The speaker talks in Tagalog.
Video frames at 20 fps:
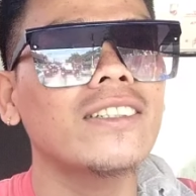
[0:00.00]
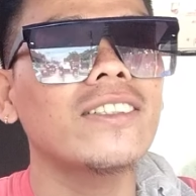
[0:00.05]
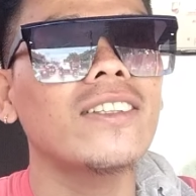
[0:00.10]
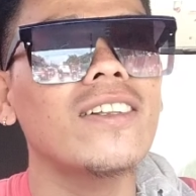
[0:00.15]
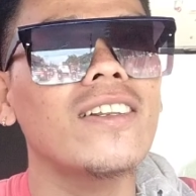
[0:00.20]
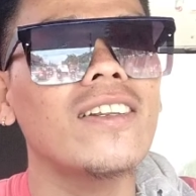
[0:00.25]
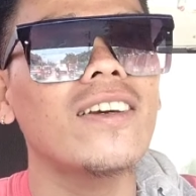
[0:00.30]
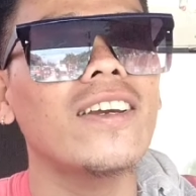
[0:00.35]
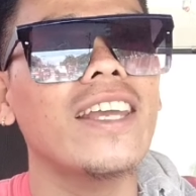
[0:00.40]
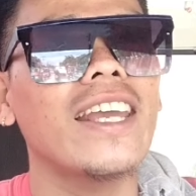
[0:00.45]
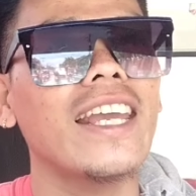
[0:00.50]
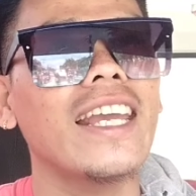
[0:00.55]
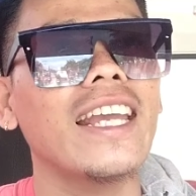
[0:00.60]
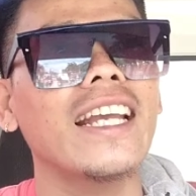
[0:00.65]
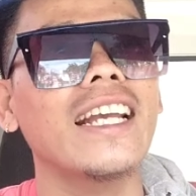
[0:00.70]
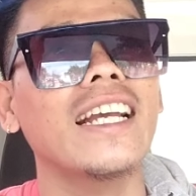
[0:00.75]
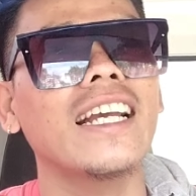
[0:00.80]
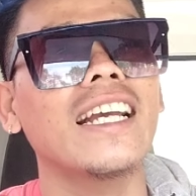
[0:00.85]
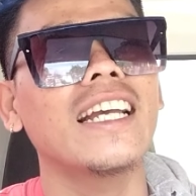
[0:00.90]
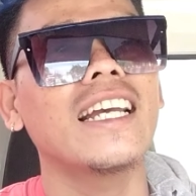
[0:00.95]
kasi bata
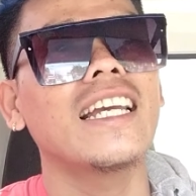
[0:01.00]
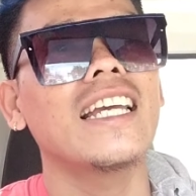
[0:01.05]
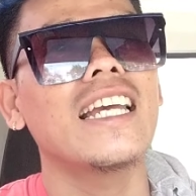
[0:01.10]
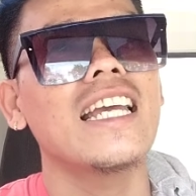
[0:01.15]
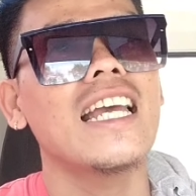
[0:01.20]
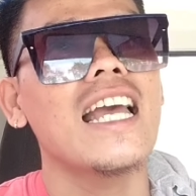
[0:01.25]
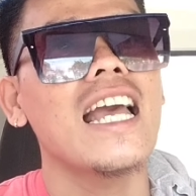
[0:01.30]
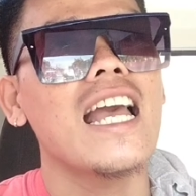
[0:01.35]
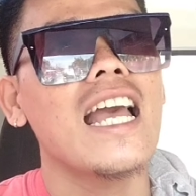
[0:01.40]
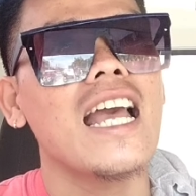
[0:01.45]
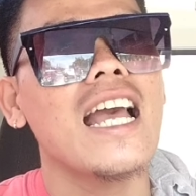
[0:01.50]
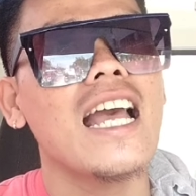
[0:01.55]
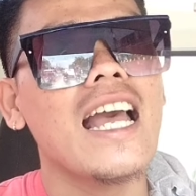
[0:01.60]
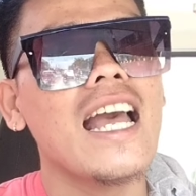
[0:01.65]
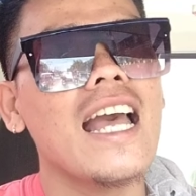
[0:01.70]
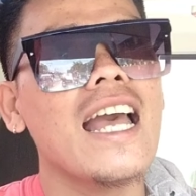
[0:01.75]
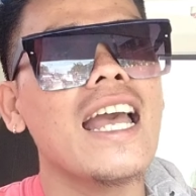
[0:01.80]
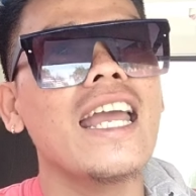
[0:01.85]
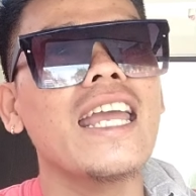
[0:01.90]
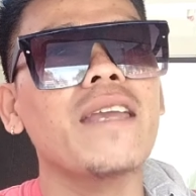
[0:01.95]
pa, tapos
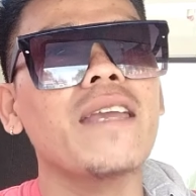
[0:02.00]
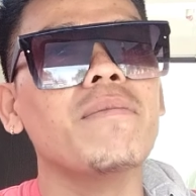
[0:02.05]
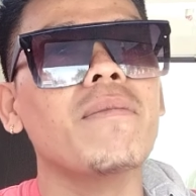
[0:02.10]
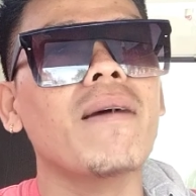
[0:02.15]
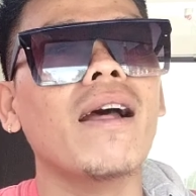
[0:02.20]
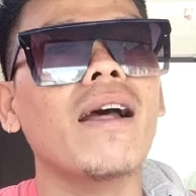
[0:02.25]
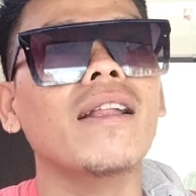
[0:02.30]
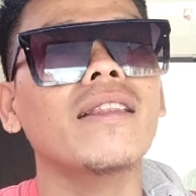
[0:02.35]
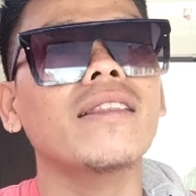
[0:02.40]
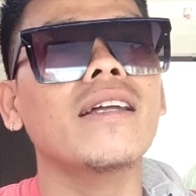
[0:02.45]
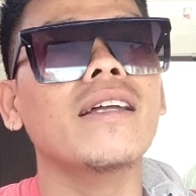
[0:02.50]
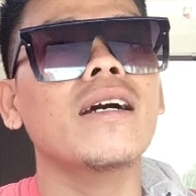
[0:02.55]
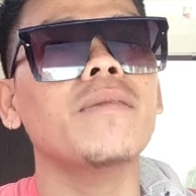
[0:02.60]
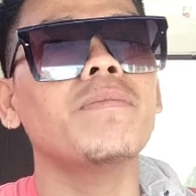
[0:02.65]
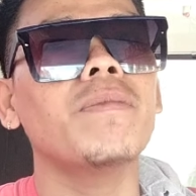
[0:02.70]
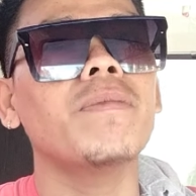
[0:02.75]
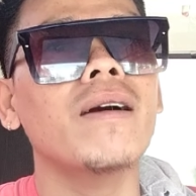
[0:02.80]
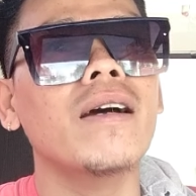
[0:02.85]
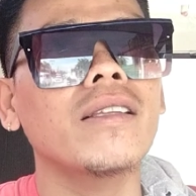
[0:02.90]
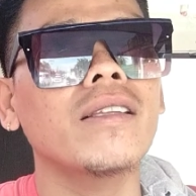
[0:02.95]
malimutin
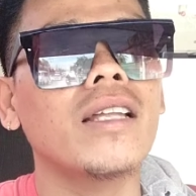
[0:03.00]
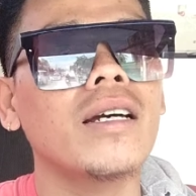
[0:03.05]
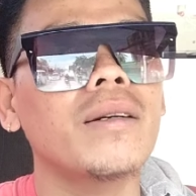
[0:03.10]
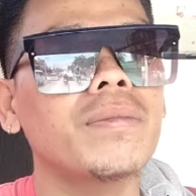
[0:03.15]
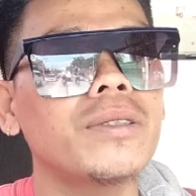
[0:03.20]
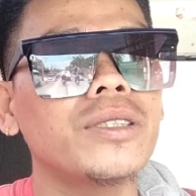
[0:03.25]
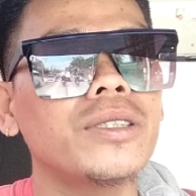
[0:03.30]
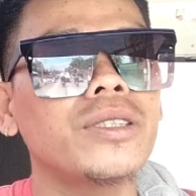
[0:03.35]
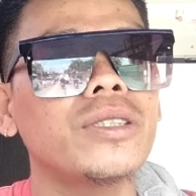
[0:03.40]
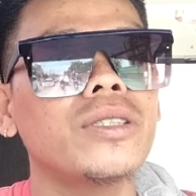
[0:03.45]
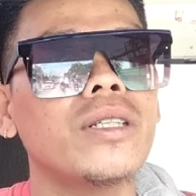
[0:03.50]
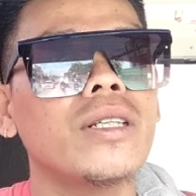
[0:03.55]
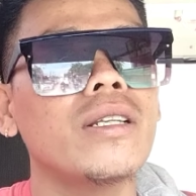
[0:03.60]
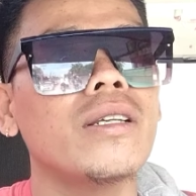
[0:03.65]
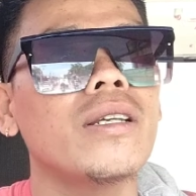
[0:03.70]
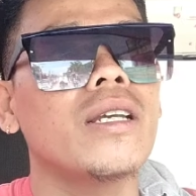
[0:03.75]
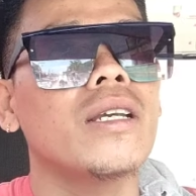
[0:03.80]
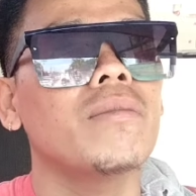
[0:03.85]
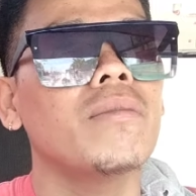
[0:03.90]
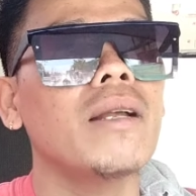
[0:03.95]
na.
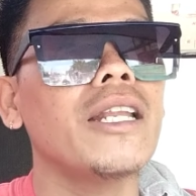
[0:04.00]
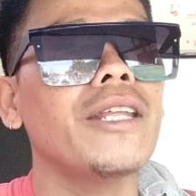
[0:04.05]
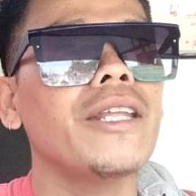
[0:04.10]
Ayun.